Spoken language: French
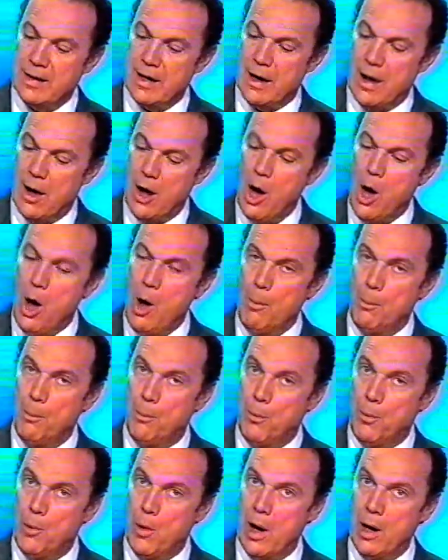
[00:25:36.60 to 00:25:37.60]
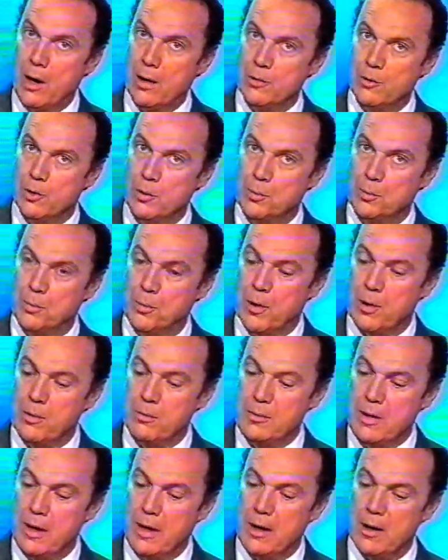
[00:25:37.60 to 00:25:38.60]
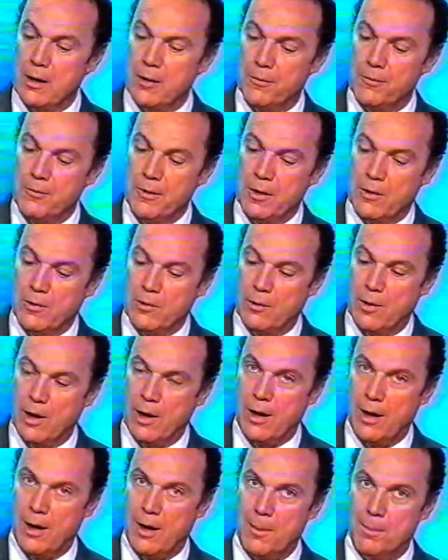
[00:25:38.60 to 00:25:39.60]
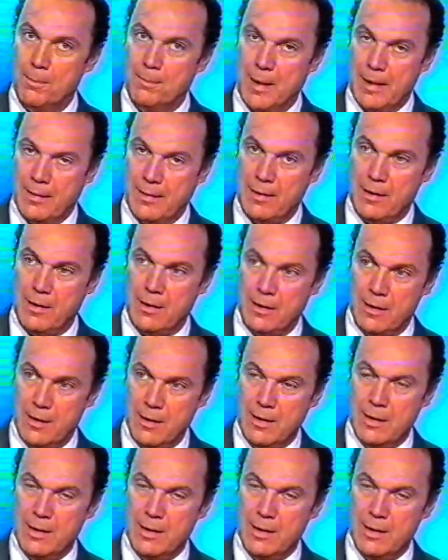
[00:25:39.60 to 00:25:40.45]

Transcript: à un point d'une première victoire, Patrick.